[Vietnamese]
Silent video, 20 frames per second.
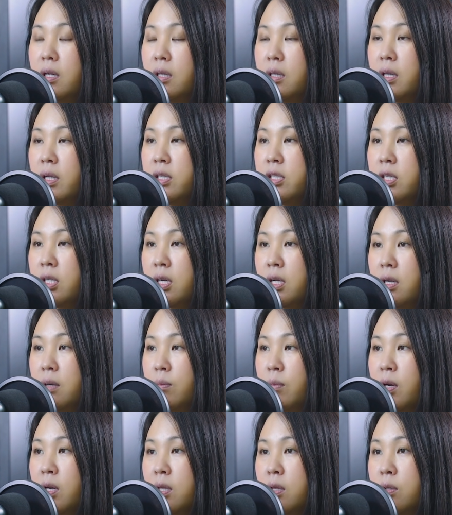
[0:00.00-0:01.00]
ta chỉ
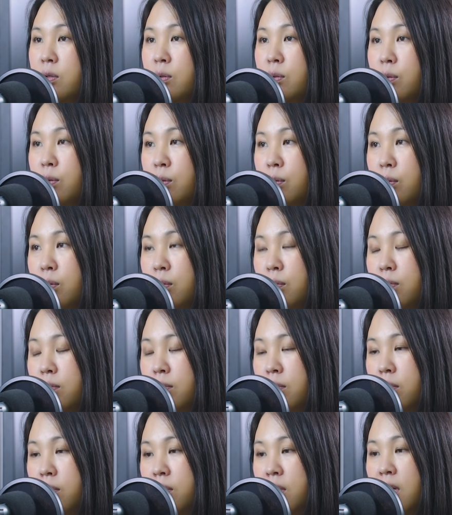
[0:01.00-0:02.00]
mấy tù
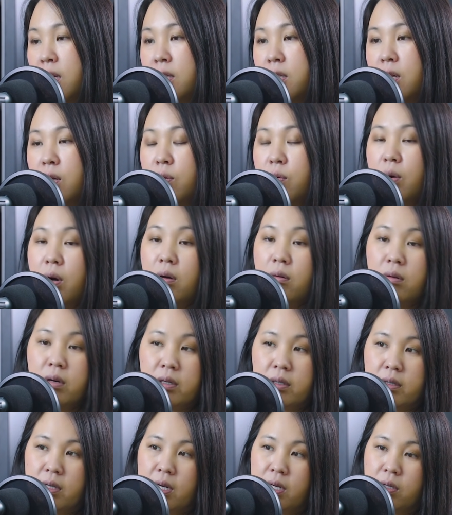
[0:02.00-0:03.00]
nâng đó của hậu
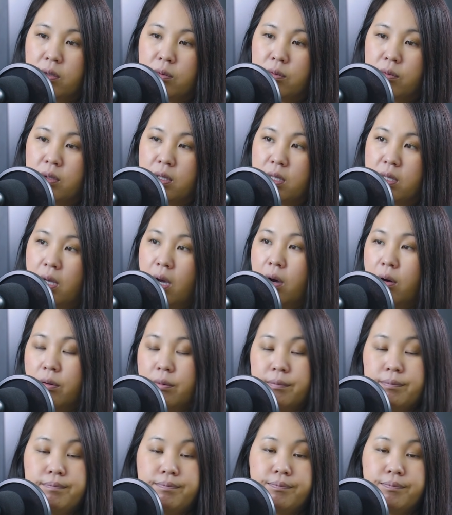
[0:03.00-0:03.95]
lực này đó của tiền thâu